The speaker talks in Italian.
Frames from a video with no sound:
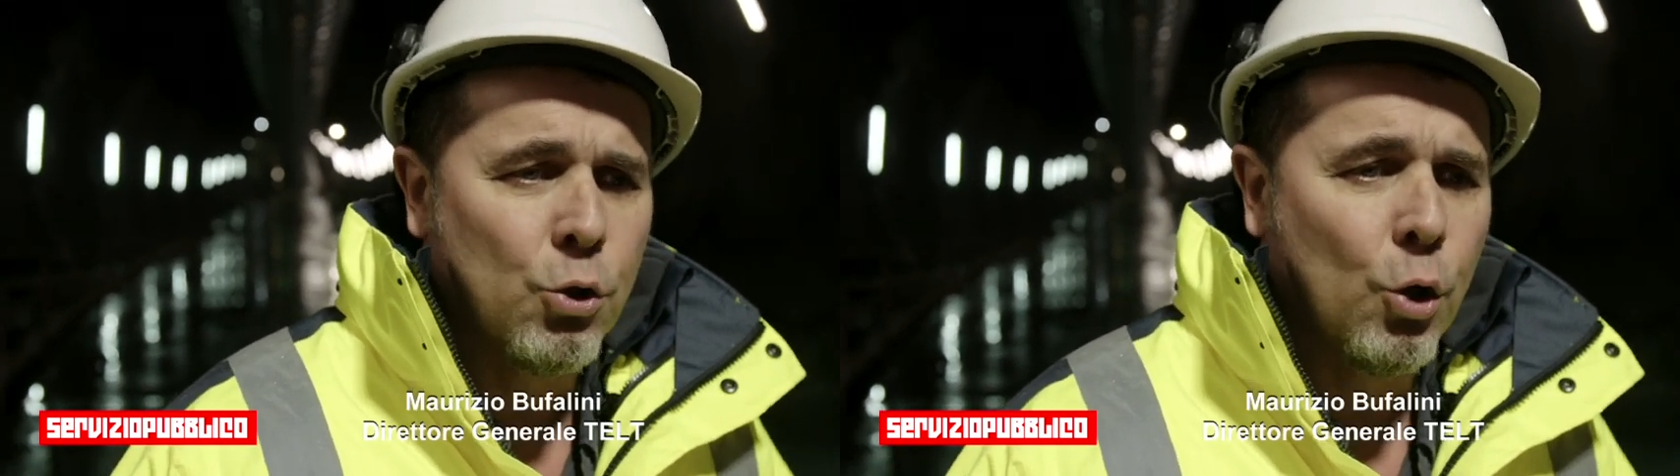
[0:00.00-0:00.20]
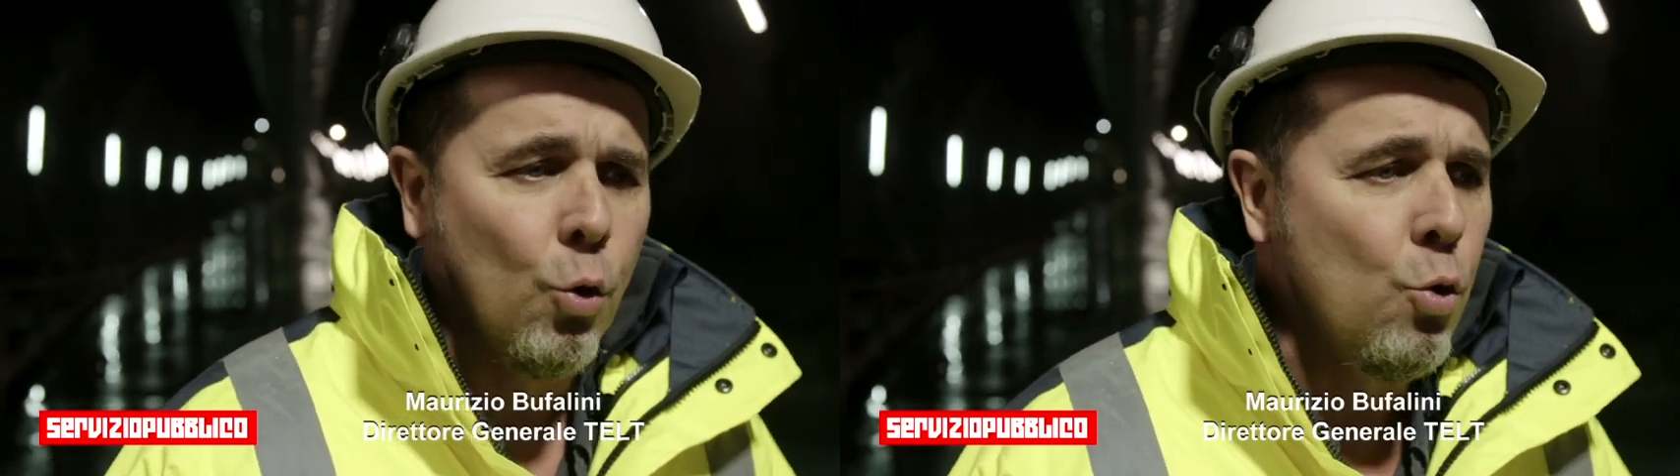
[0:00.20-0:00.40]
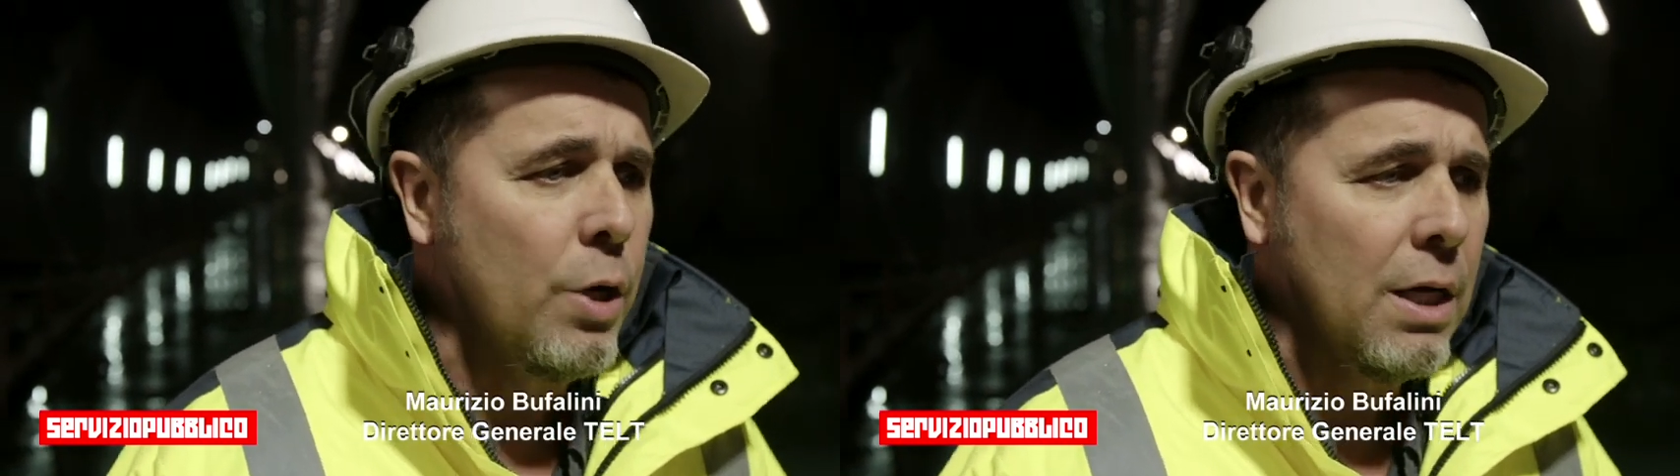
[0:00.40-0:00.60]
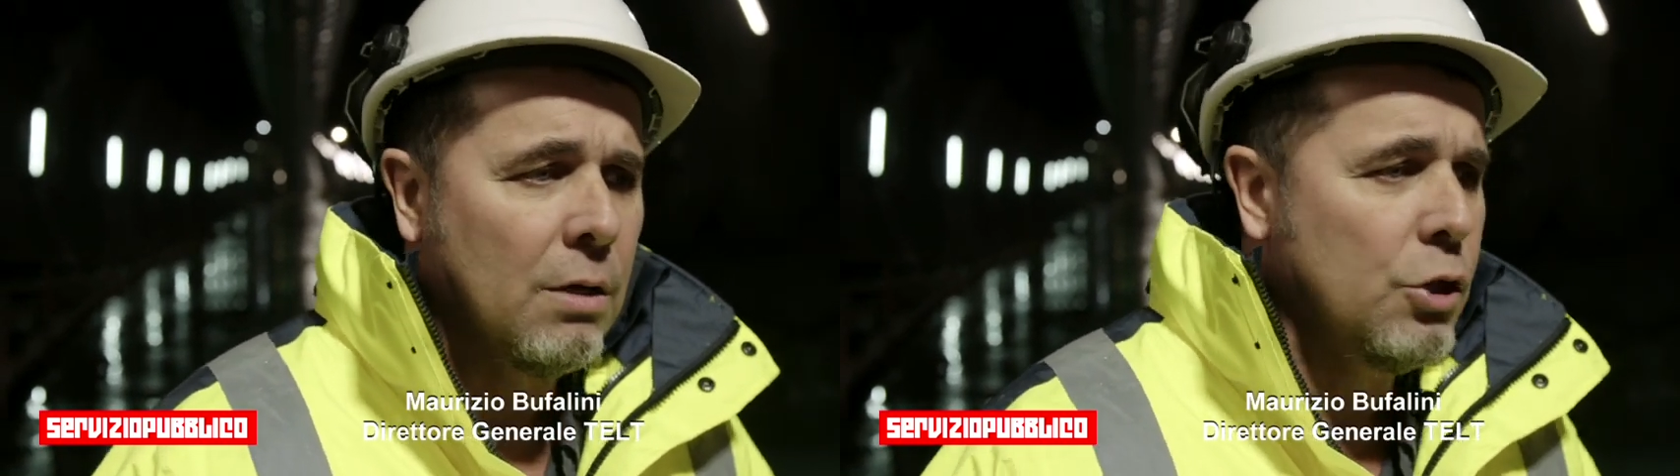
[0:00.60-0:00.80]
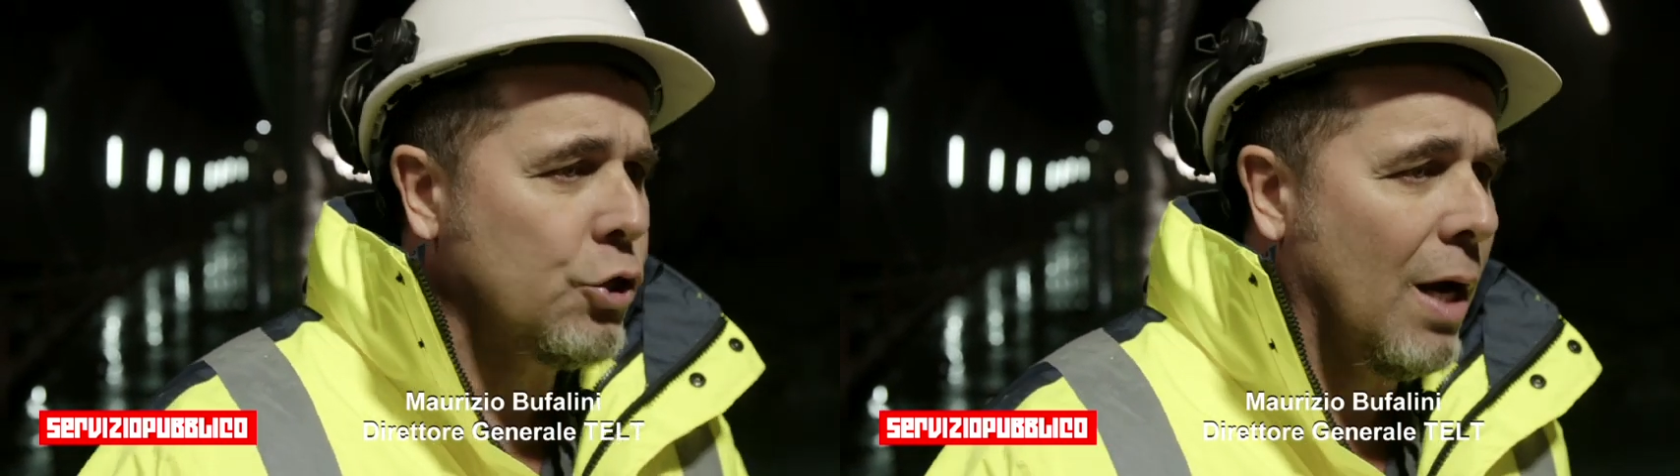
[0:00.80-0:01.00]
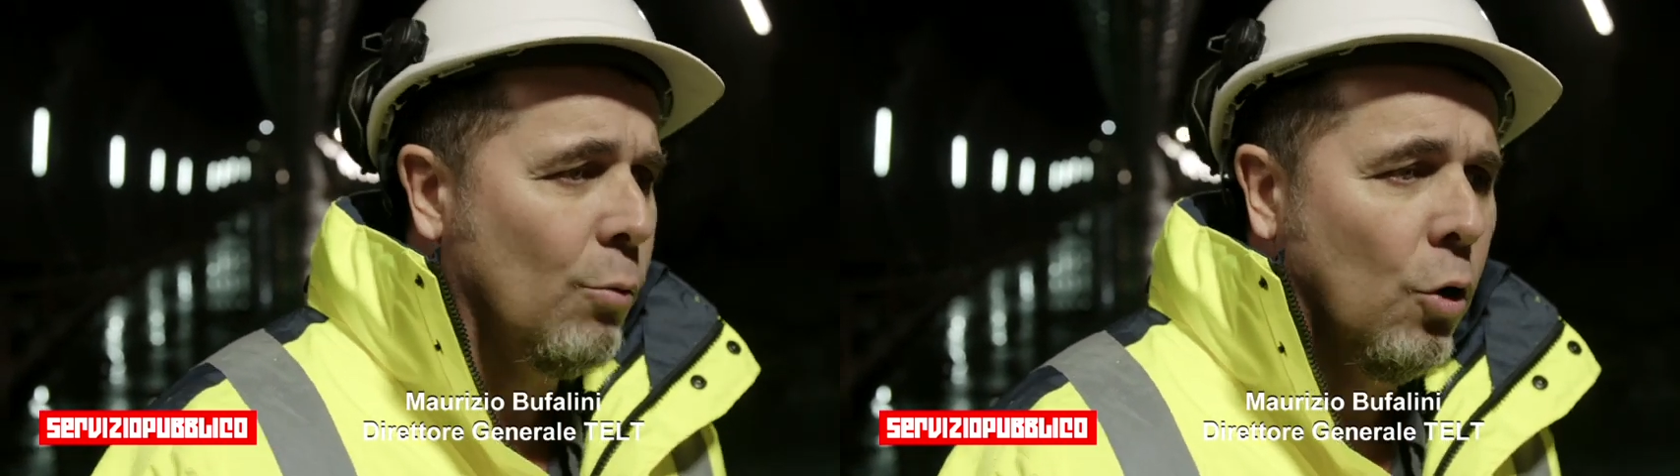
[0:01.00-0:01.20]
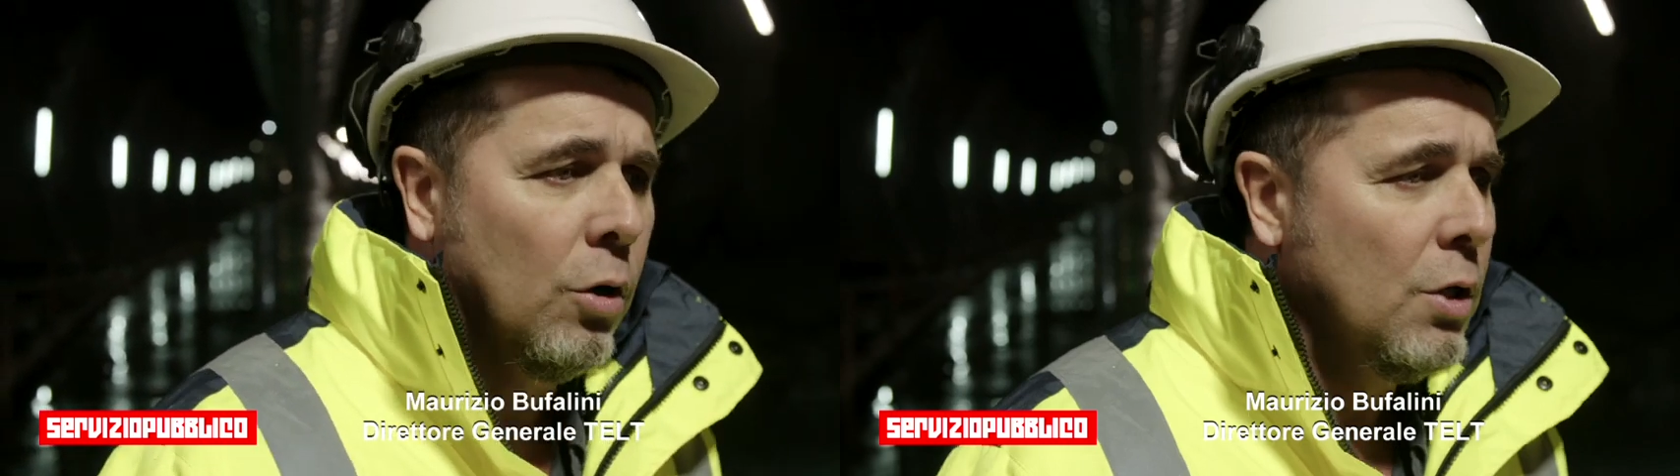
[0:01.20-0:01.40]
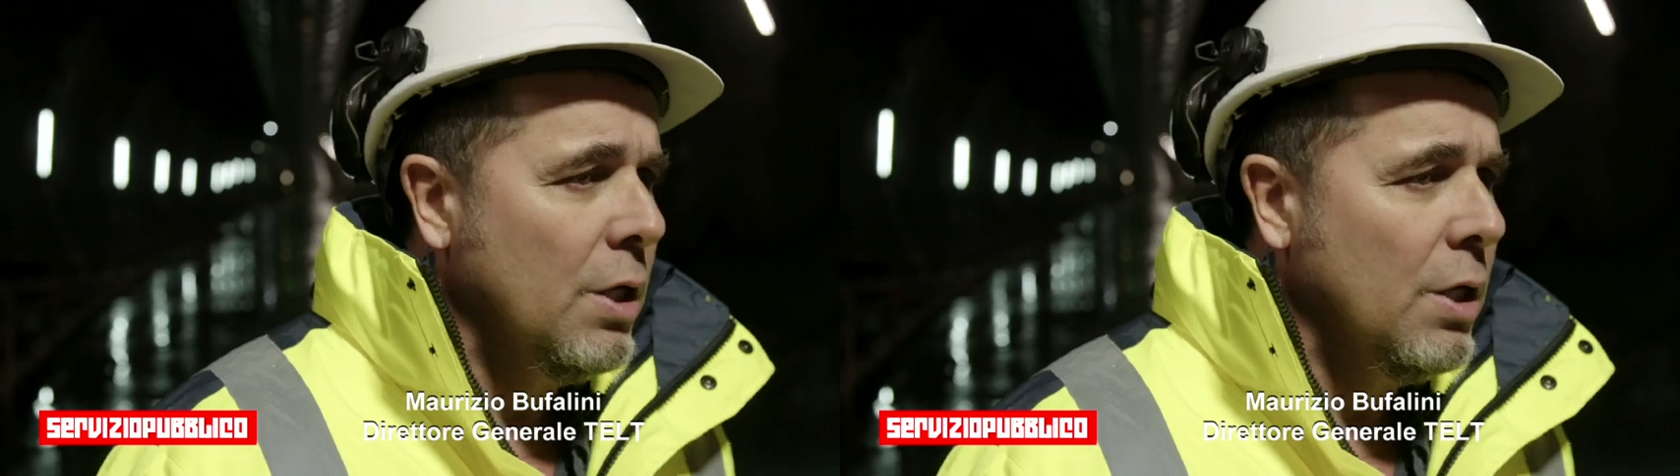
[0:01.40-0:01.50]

in cui diciamo,